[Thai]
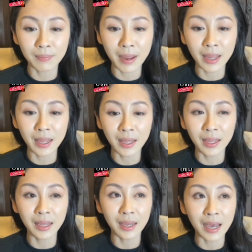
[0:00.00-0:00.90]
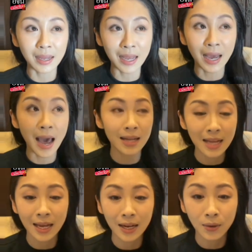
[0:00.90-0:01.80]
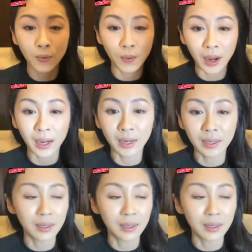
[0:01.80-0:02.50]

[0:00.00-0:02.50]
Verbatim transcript: ไม่ยังคาใจกันอยู่ค่ะ